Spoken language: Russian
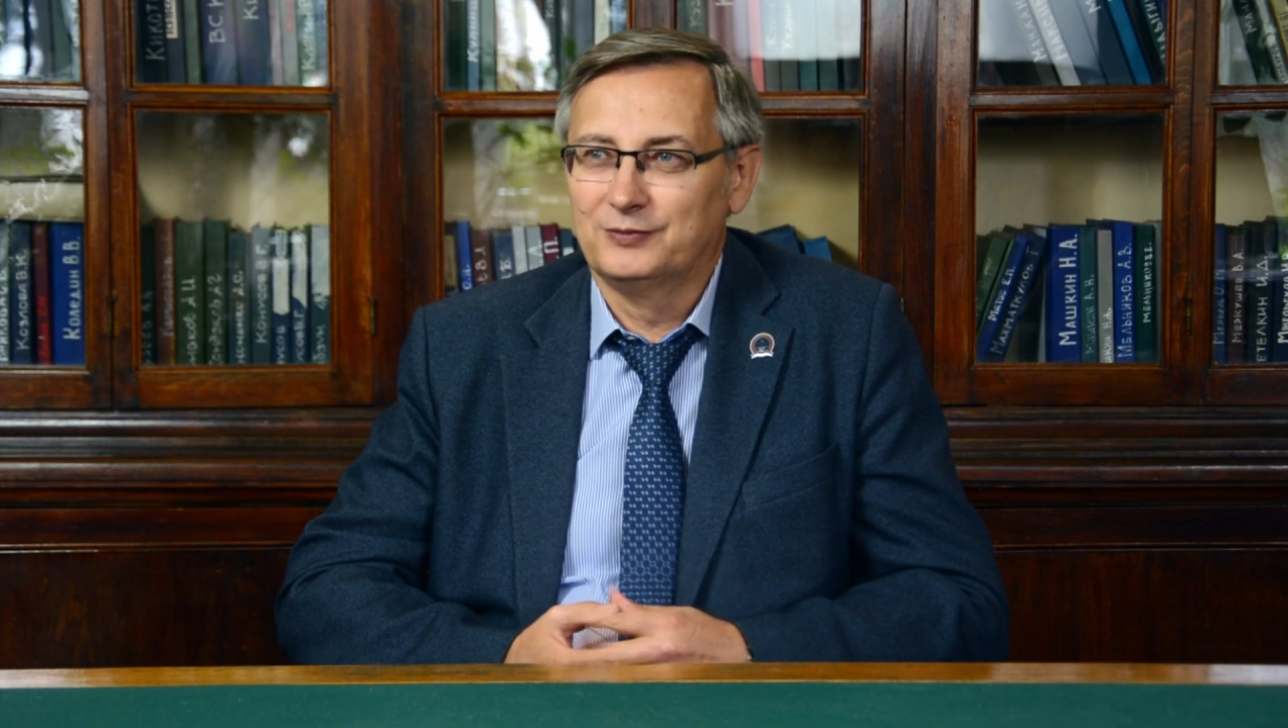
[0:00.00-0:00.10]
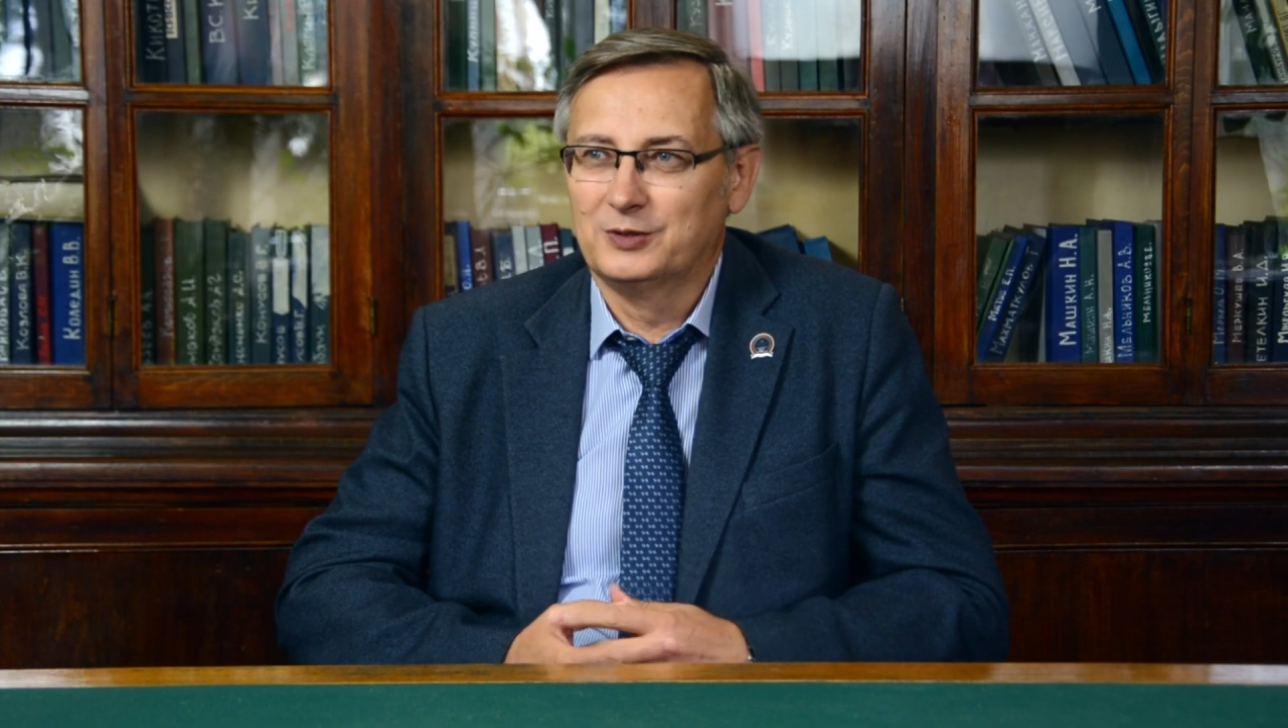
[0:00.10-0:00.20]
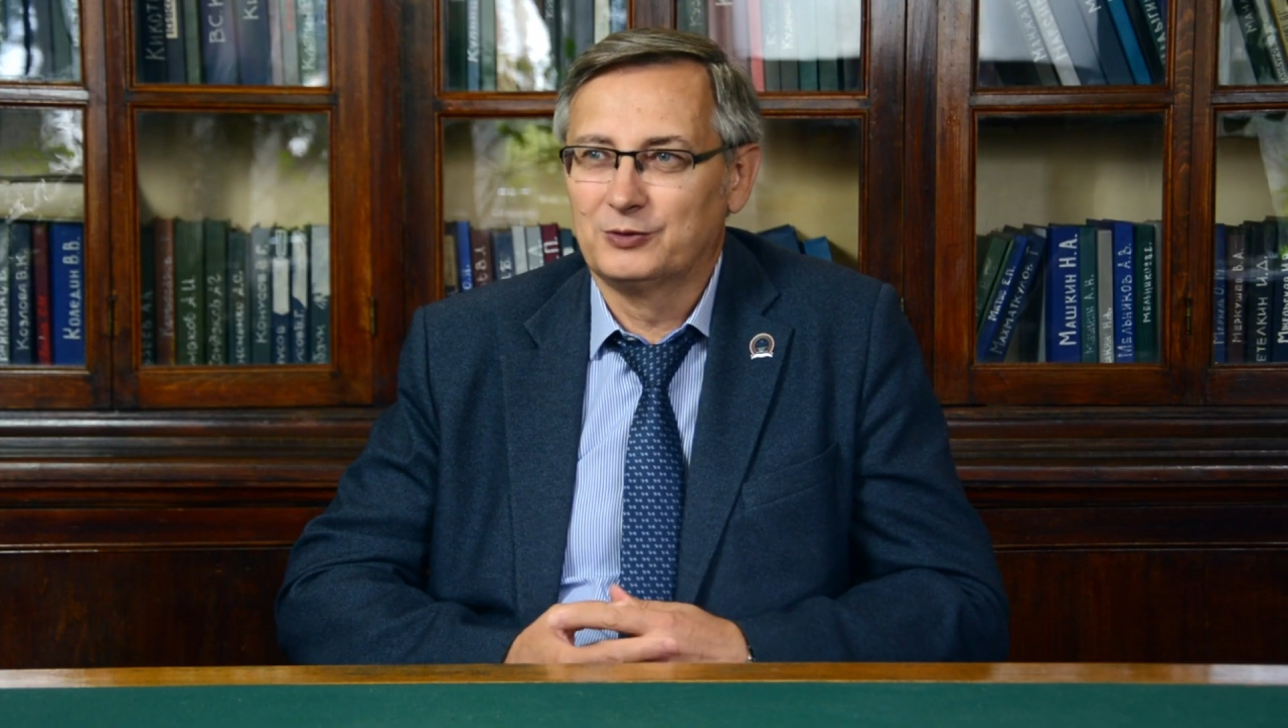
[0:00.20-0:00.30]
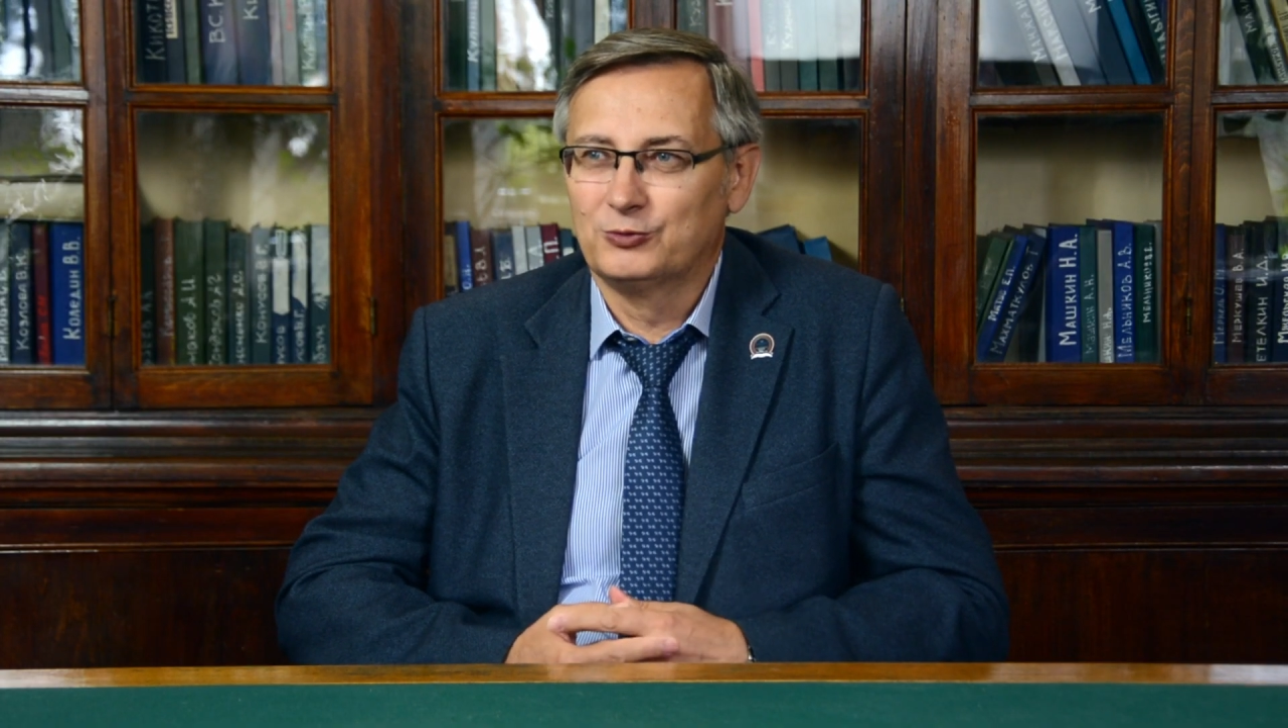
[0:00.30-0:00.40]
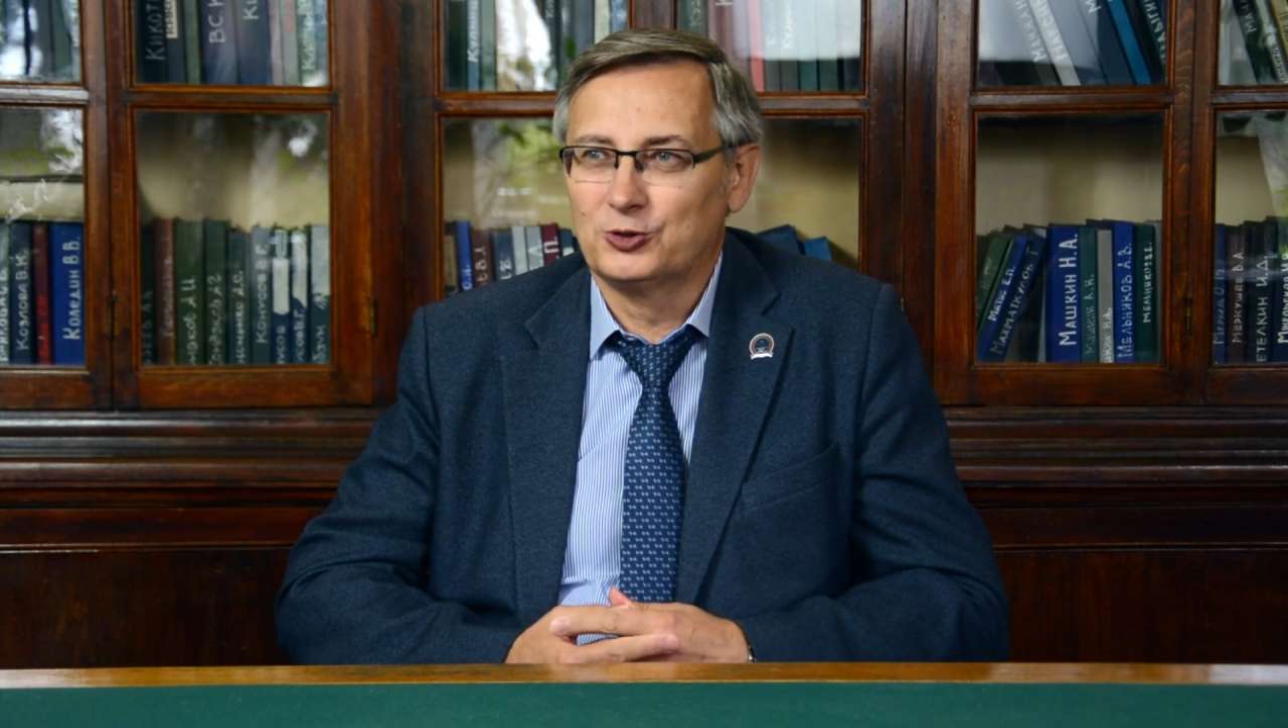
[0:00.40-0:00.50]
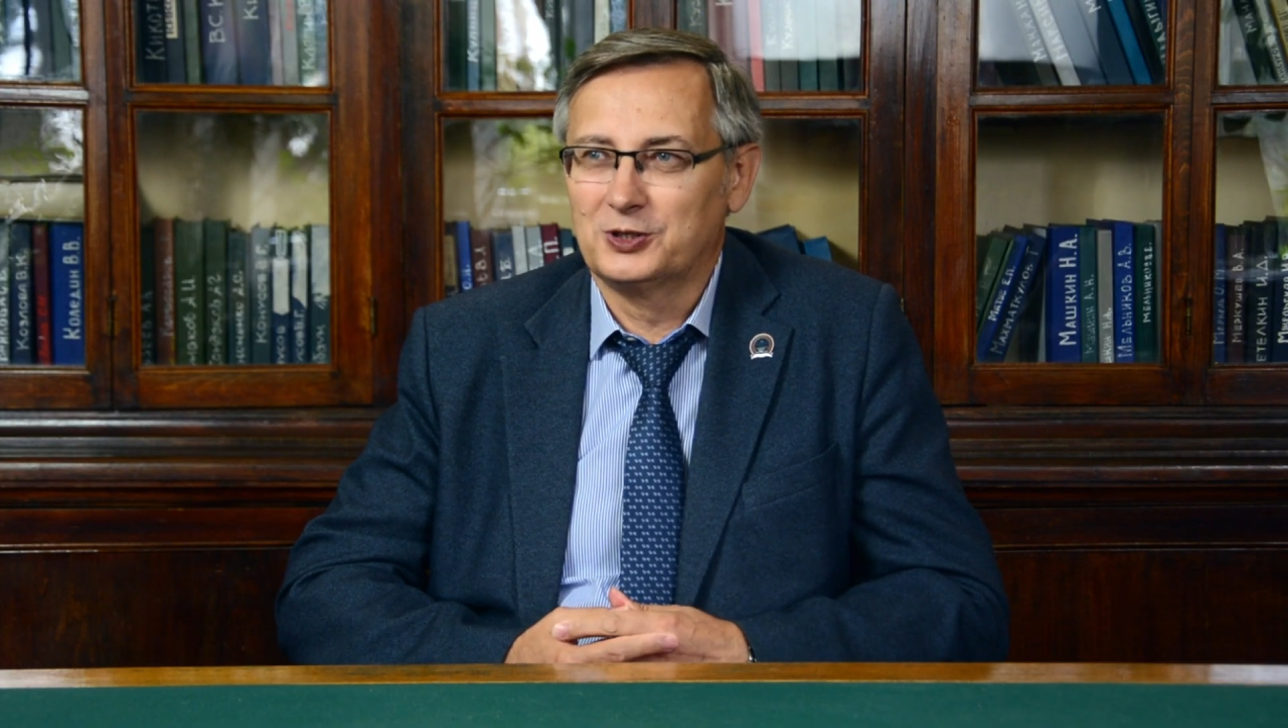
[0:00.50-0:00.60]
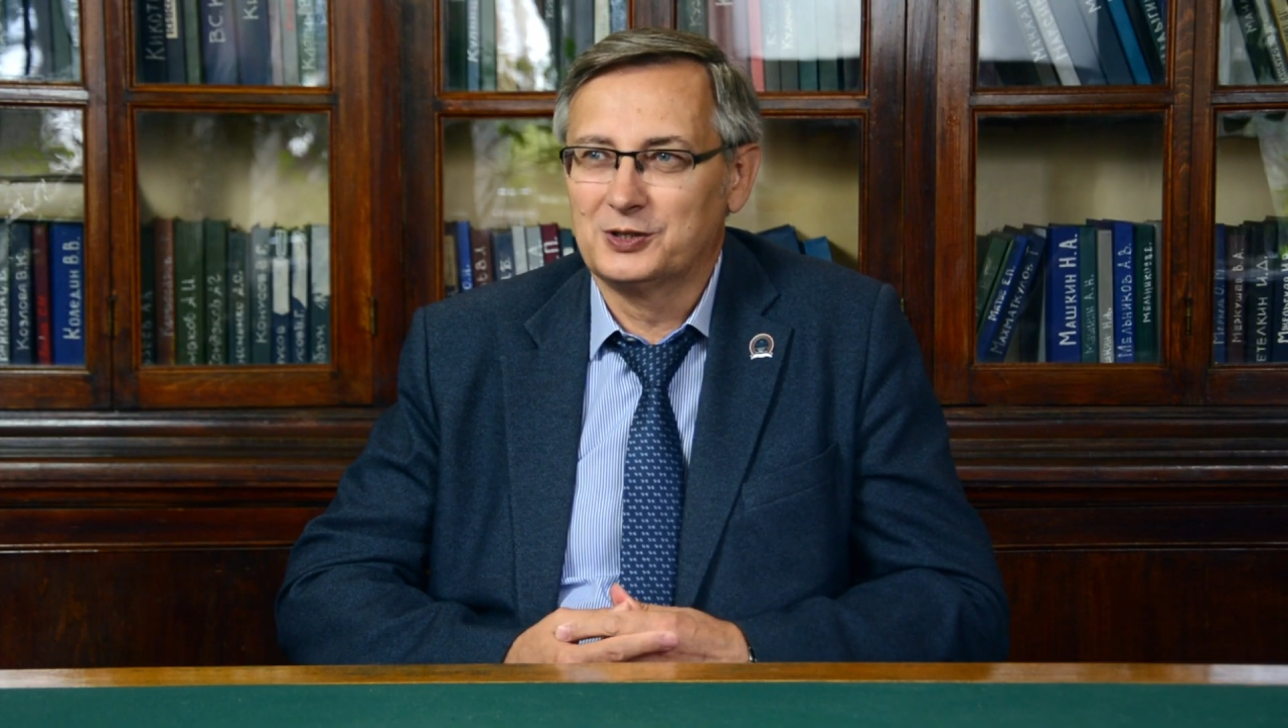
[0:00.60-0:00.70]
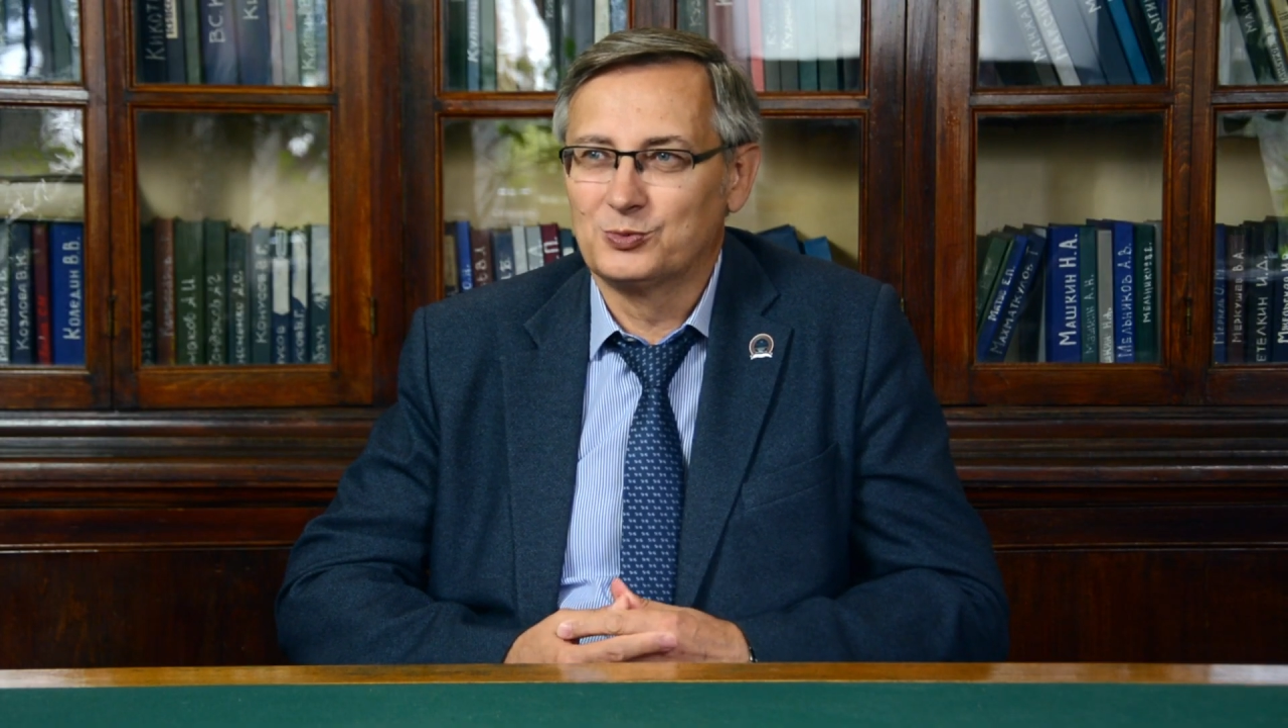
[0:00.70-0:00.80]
в первую очередь